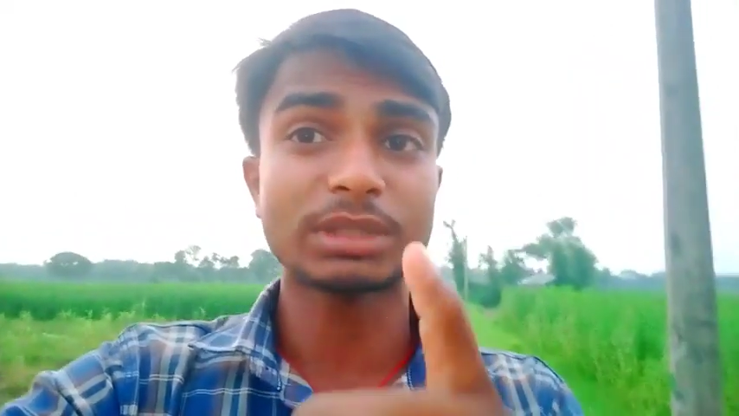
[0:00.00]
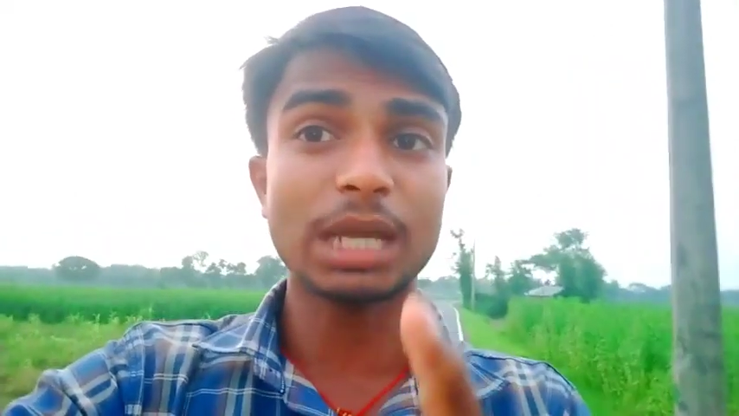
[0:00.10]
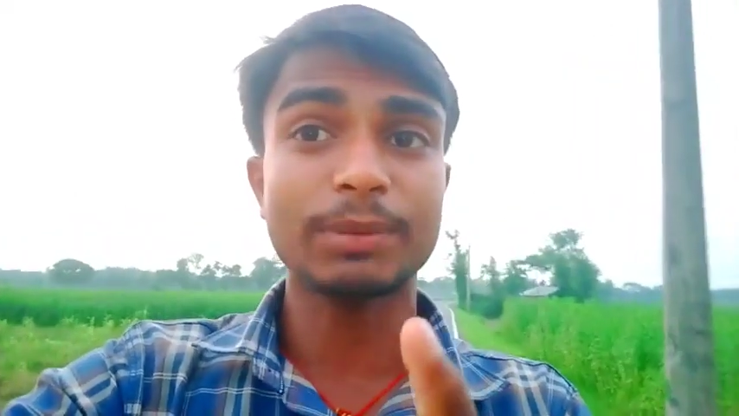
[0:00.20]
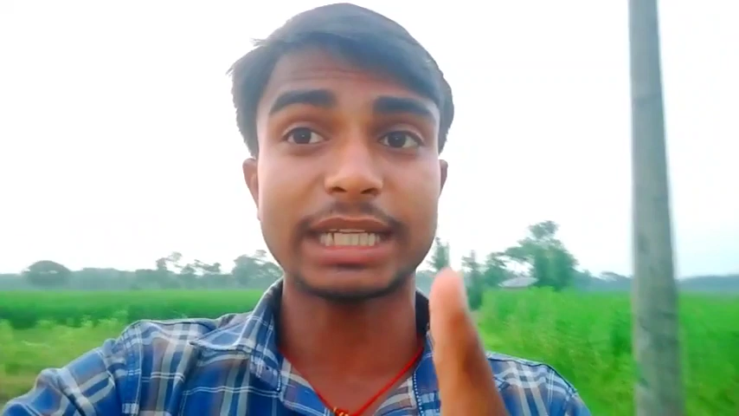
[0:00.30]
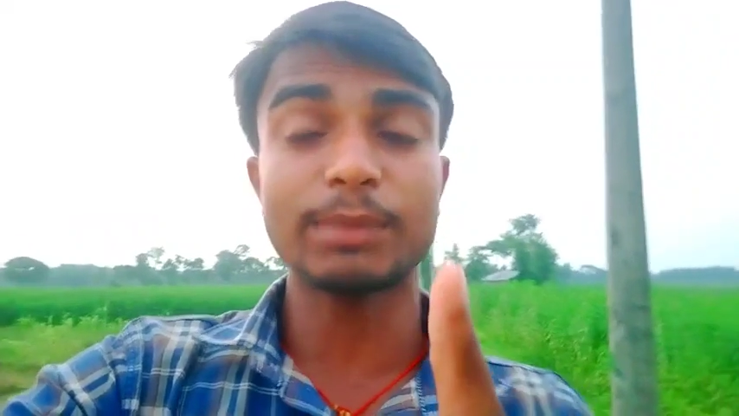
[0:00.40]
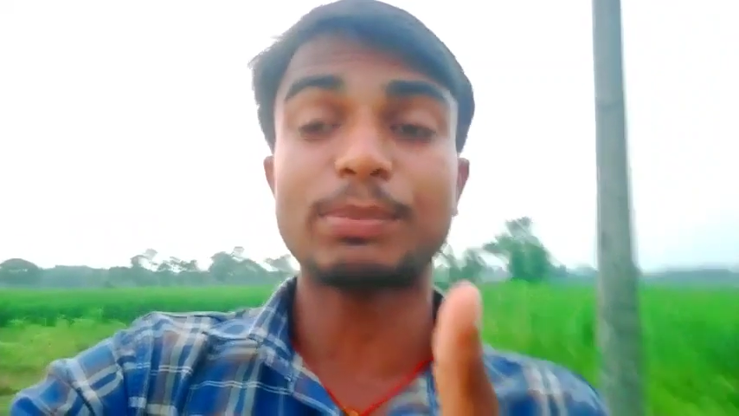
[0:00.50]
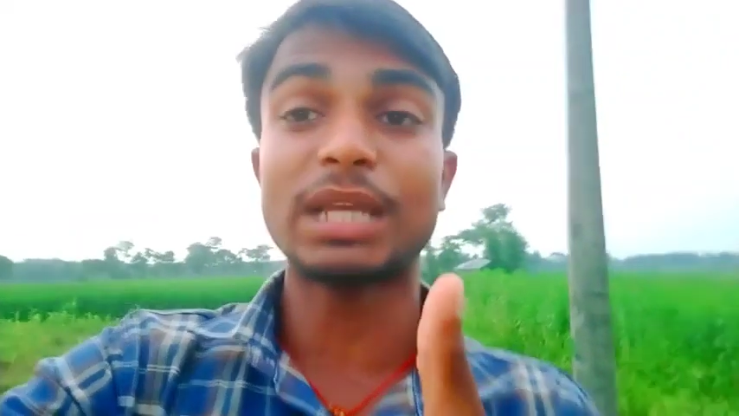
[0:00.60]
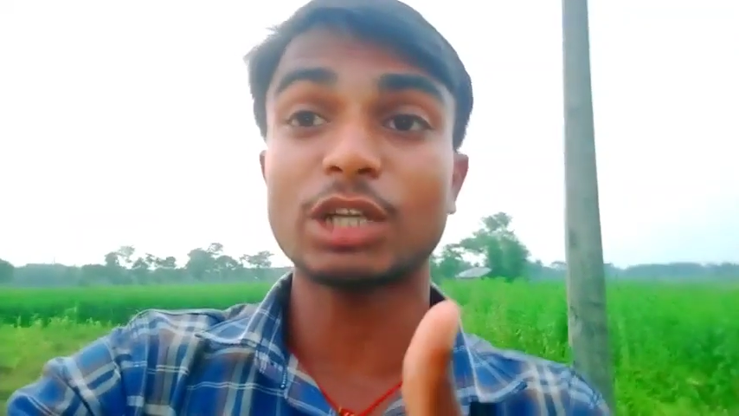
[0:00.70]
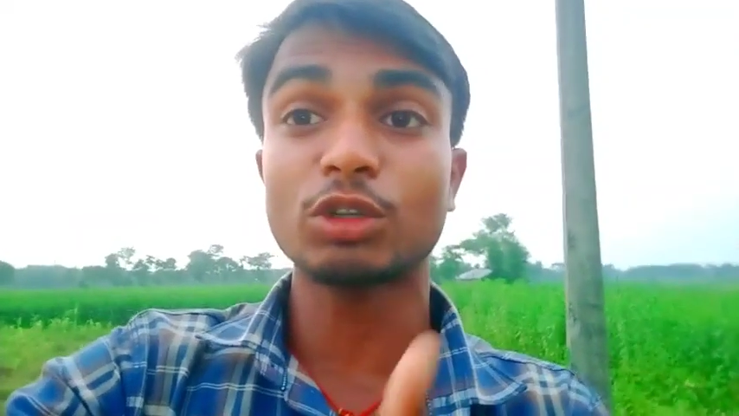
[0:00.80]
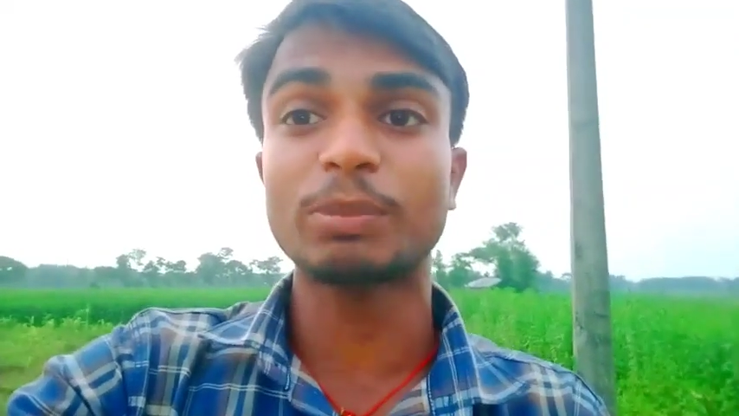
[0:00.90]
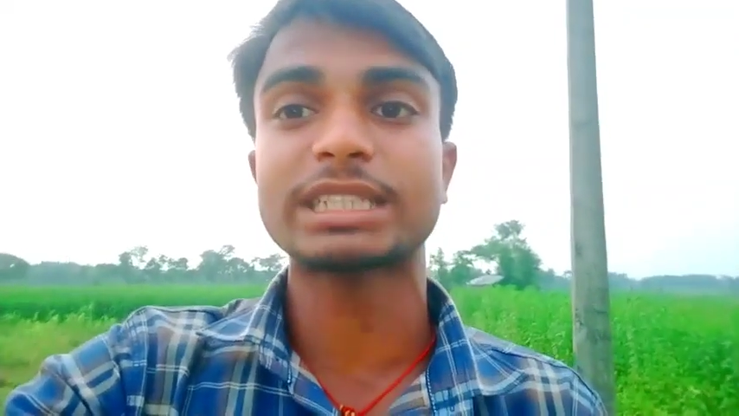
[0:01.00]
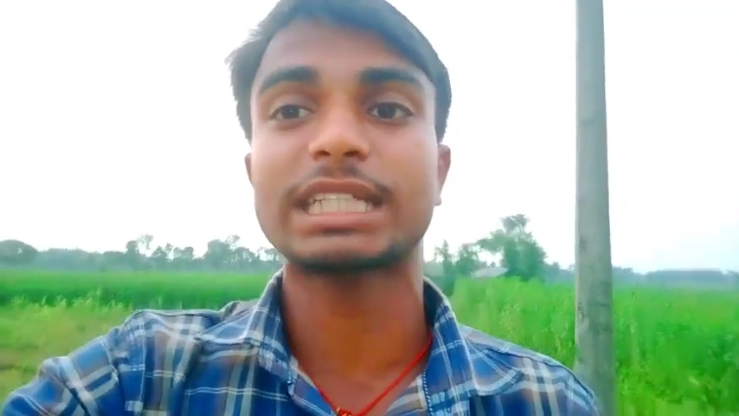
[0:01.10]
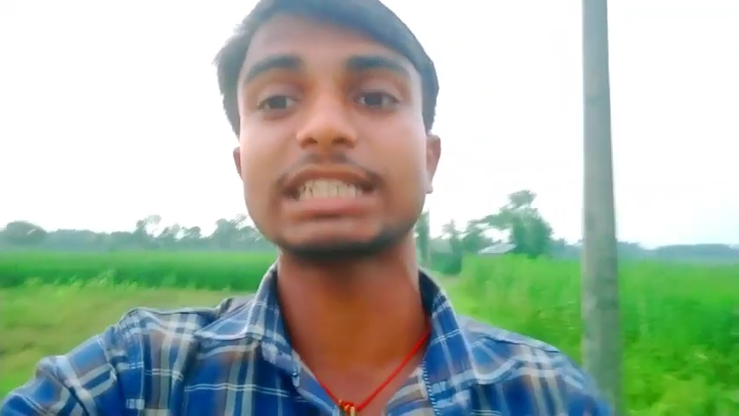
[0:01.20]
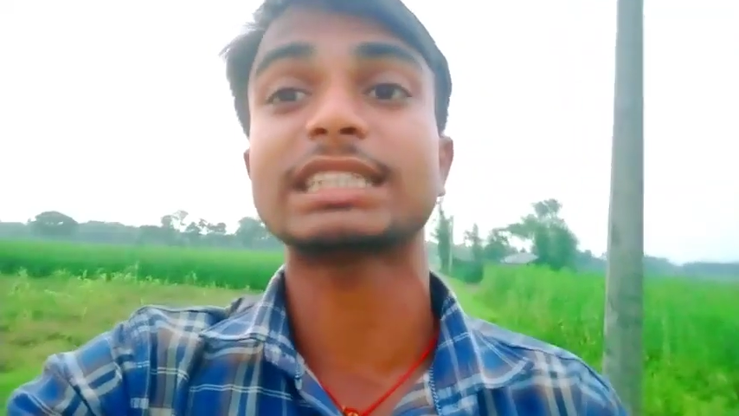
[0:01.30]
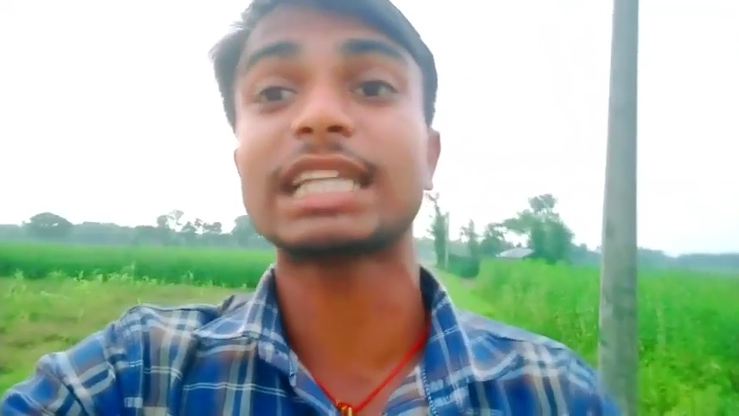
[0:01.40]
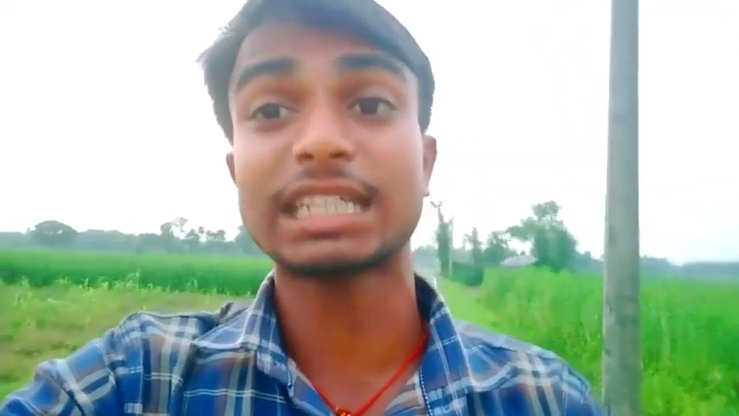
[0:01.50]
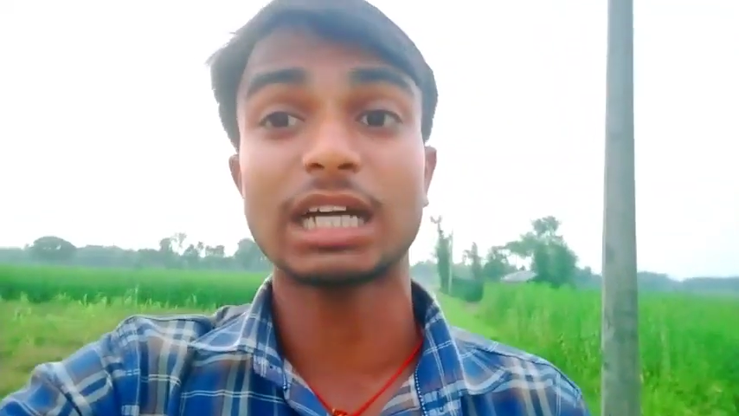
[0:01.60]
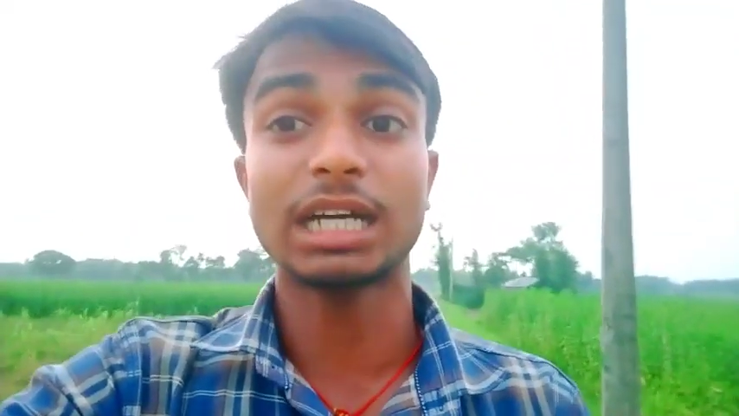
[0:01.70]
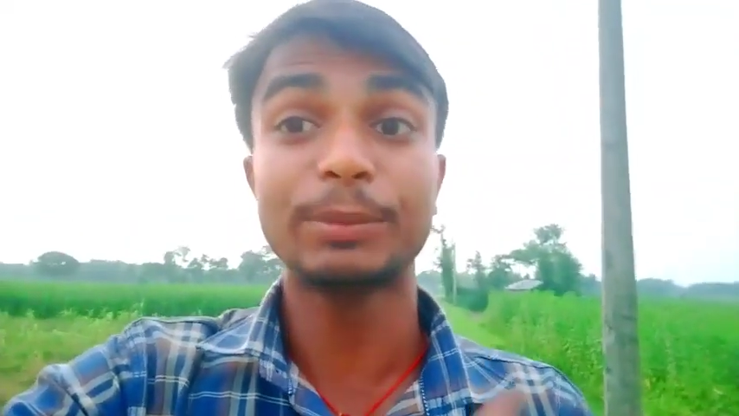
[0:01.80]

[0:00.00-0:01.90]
सब्सक्राइब करके बेल आइकन को प्रेस कर लीजिए ताकि